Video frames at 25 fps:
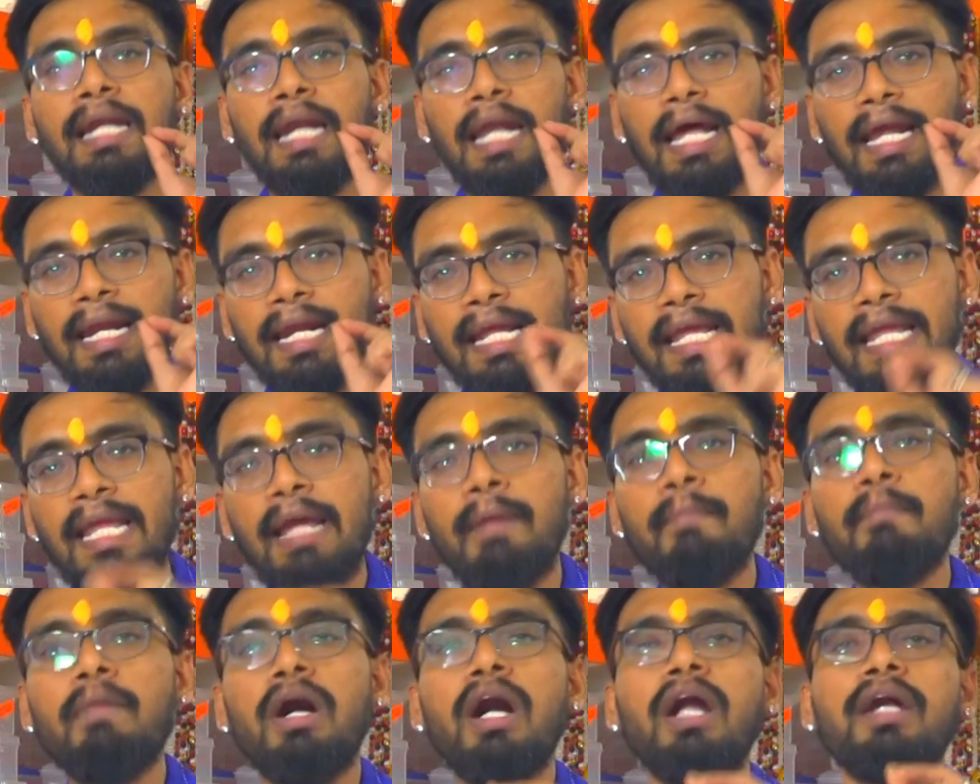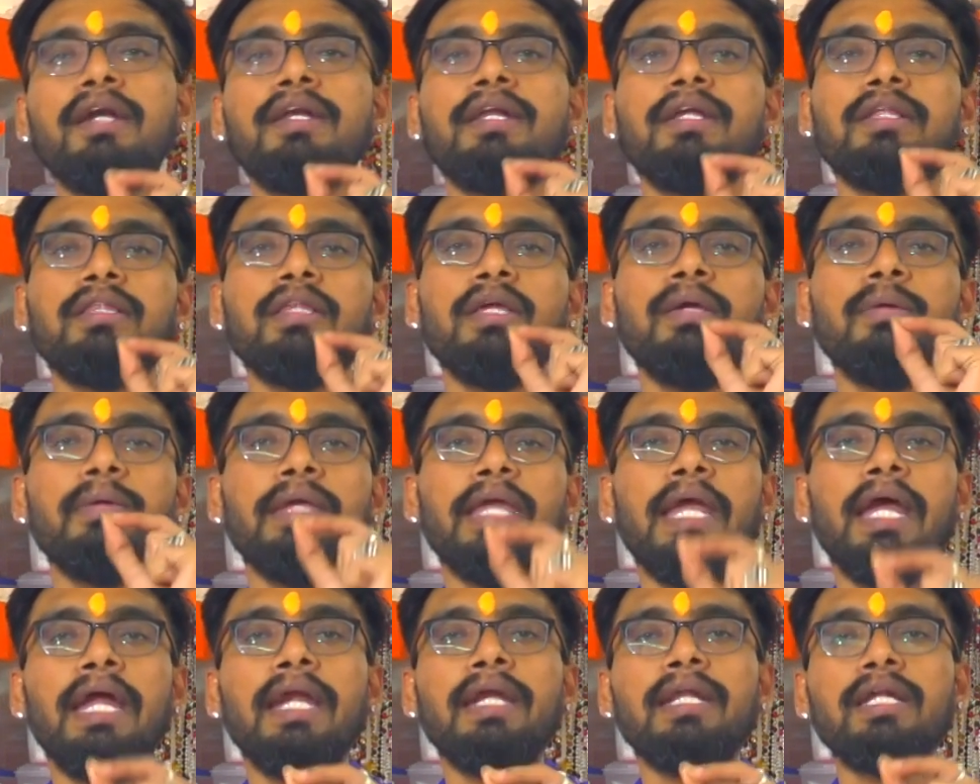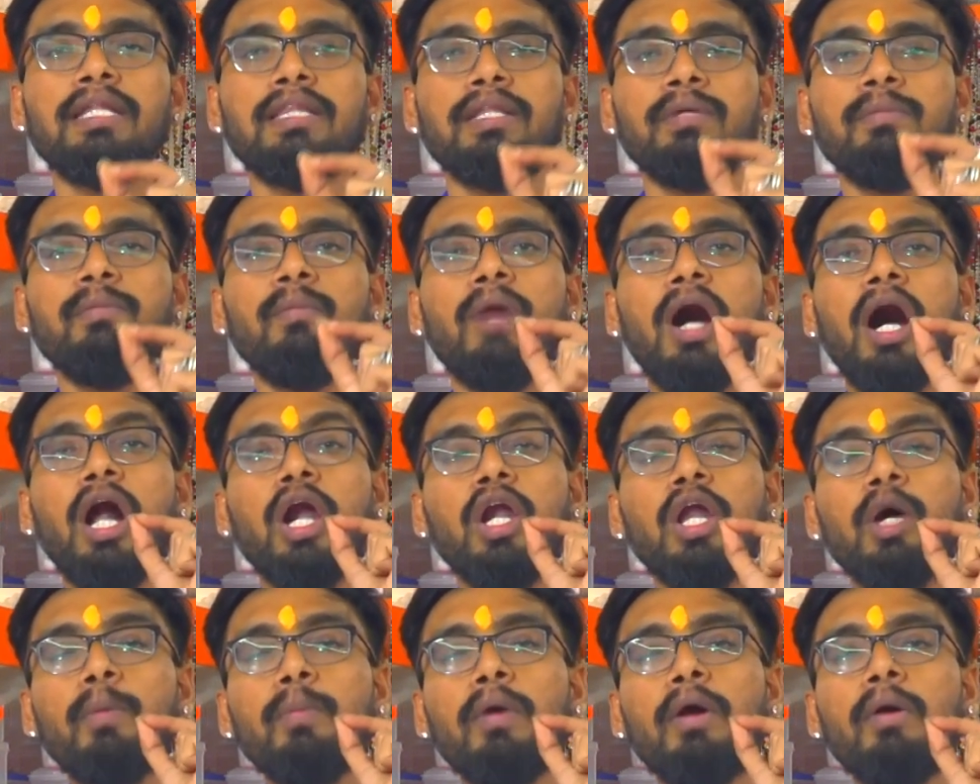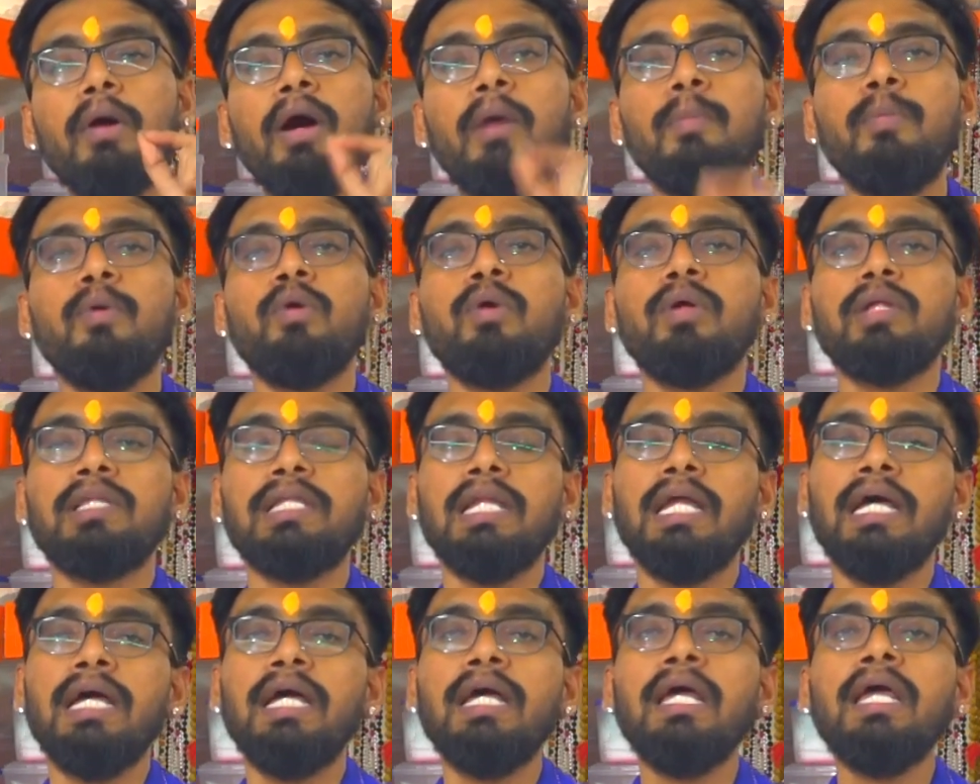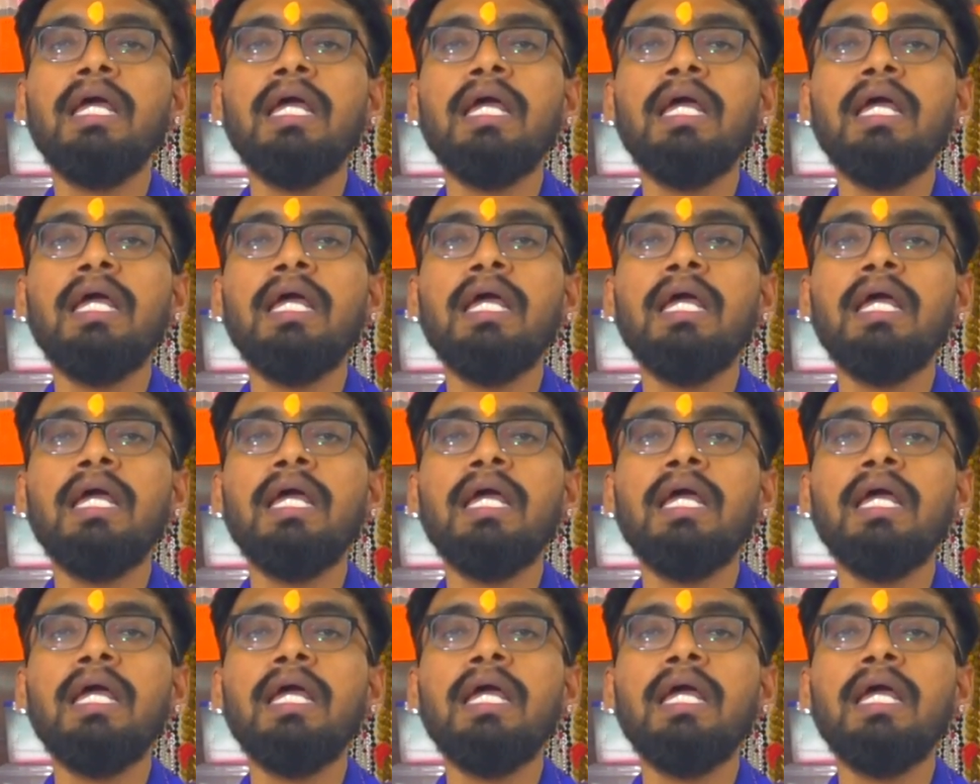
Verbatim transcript: நிறைய மாற்றத்தையும் ஏற்றத்தையும் அனுபவபூர்வத்தில்